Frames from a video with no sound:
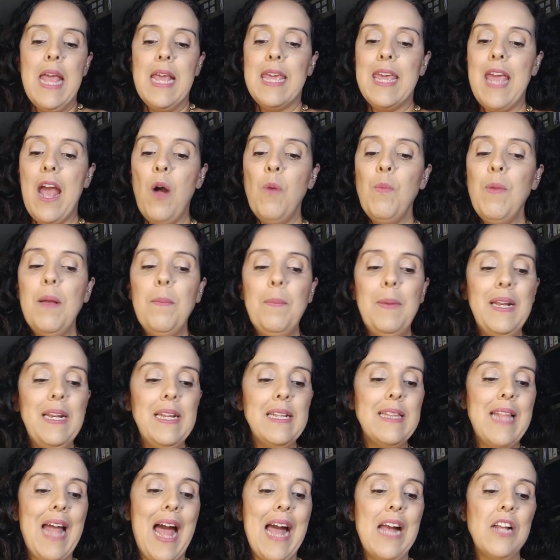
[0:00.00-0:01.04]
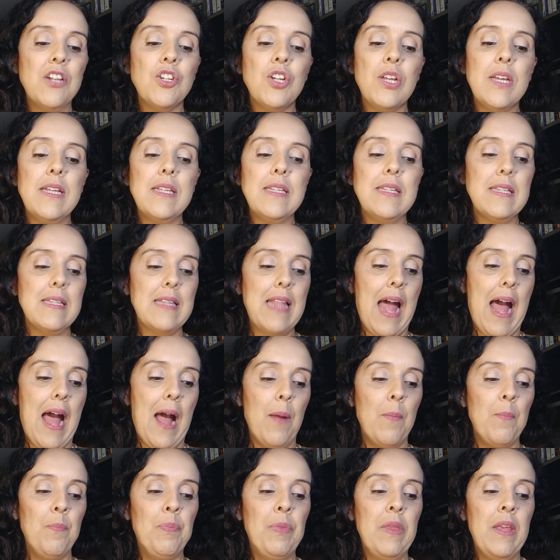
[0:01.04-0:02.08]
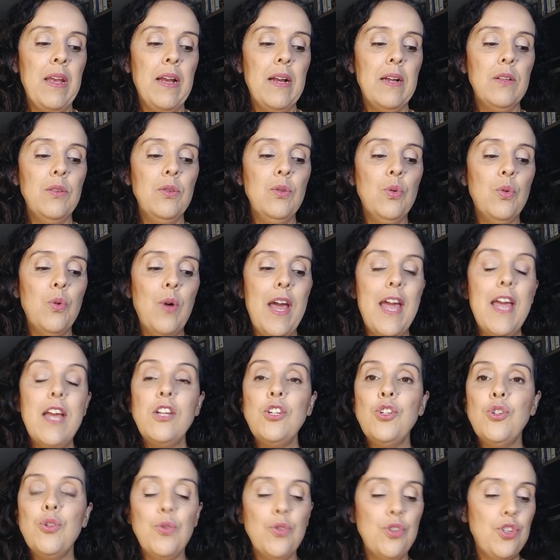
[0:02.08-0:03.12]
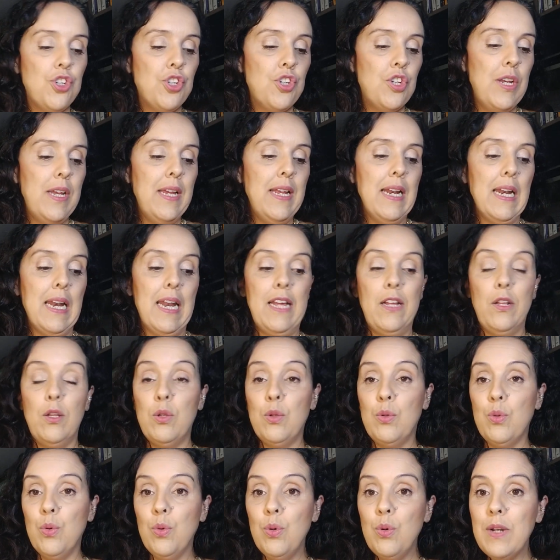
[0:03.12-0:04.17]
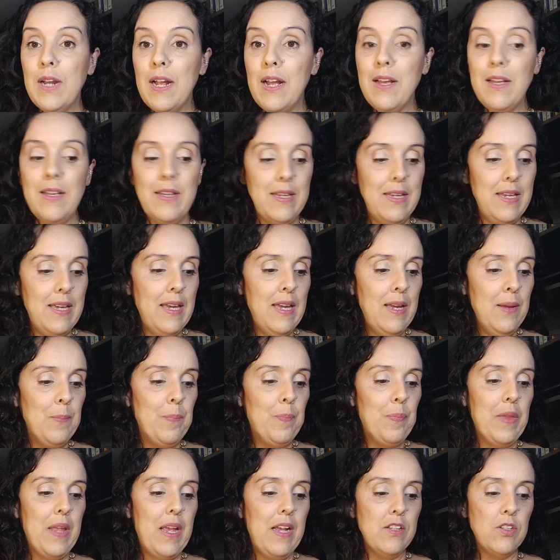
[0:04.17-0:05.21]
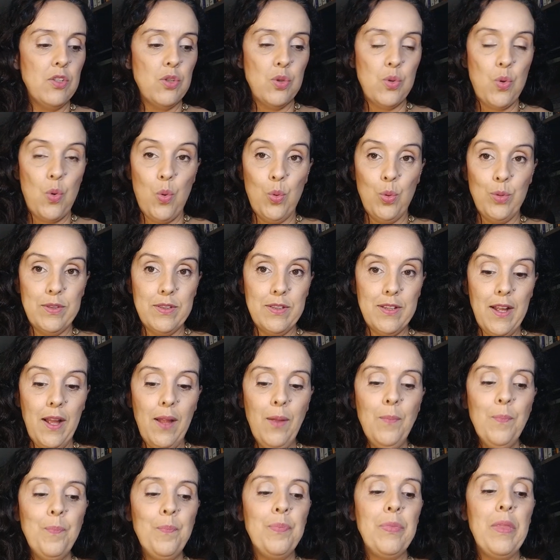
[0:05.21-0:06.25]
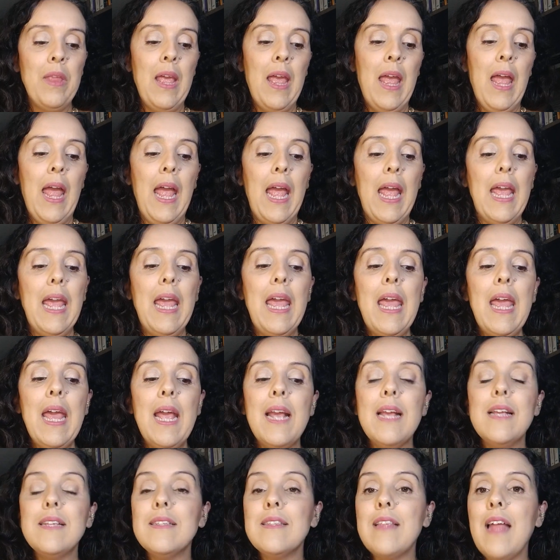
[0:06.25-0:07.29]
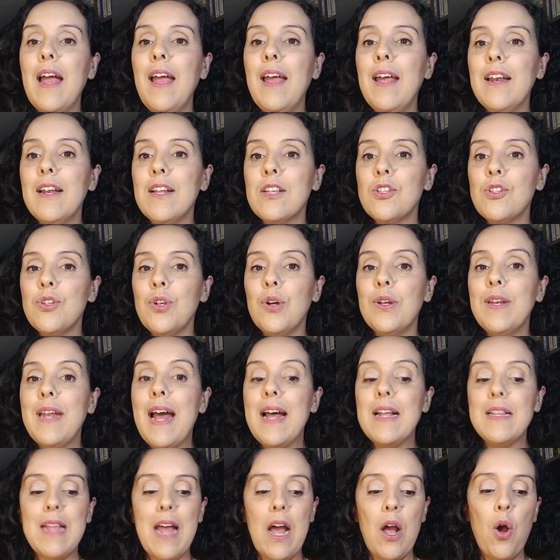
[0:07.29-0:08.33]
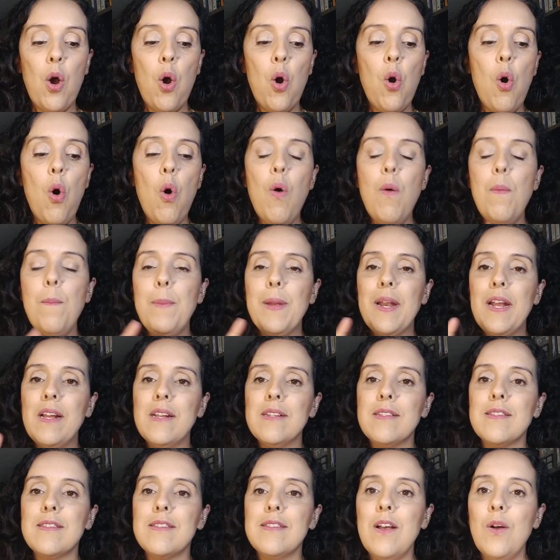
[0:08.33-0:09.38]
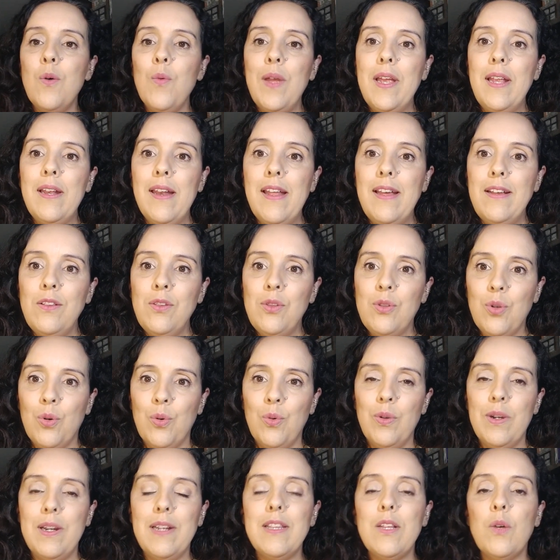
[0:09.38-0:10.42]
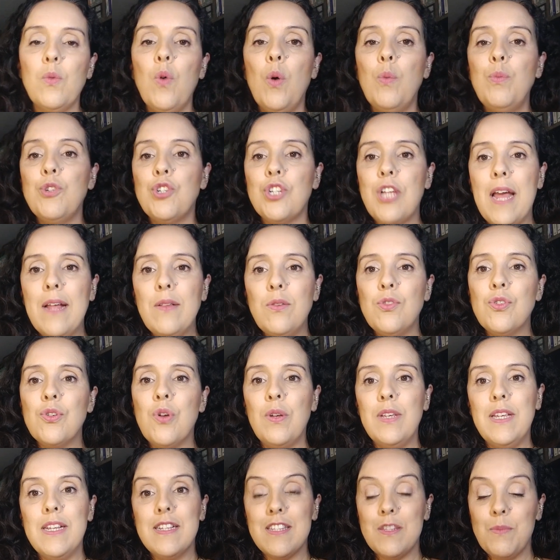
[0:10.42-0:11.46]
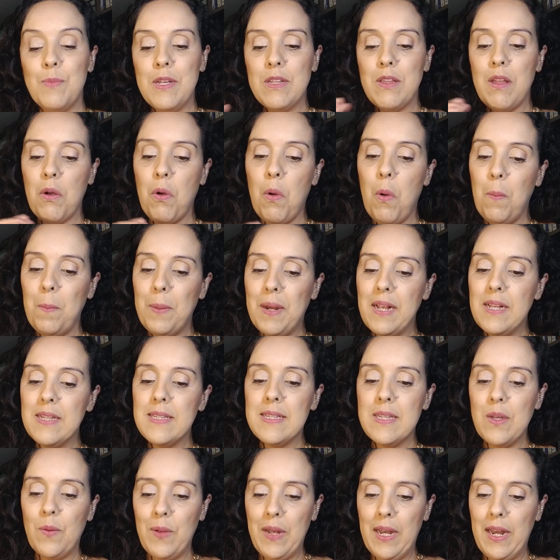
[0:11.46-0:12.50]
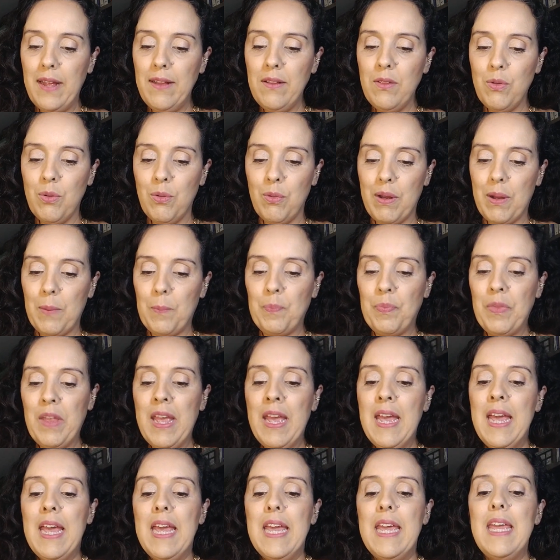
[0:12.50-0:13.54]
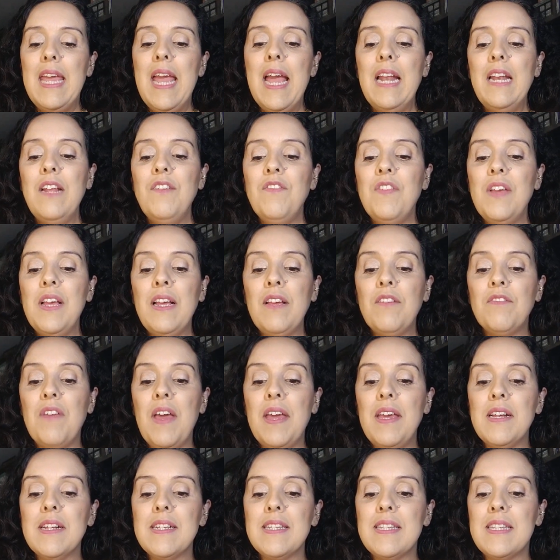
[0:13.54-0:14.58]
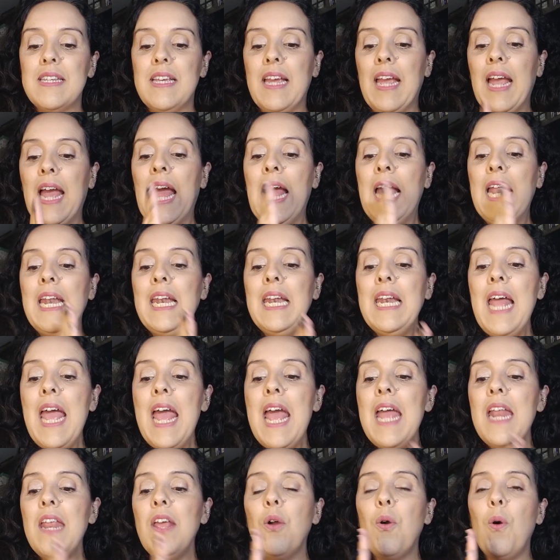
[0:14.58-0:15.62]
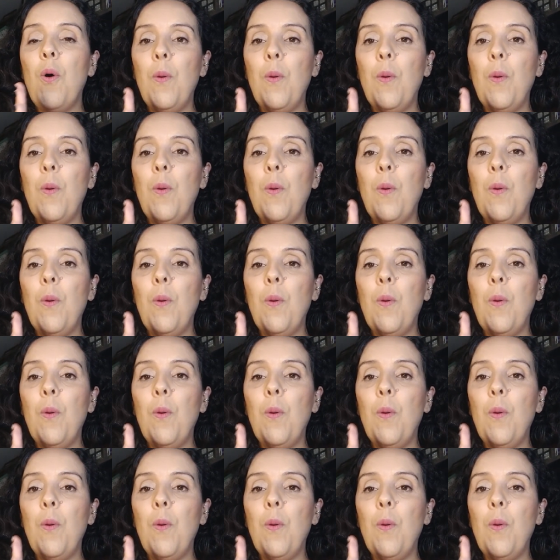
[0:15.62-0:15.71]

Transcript: que é uma habilidade que está no eixo de leitura e escuta e que está relacionada à compreensão em leitura. Então, o objeto de conhecimento é compreensão em leitura. E ele vem assim: Ler e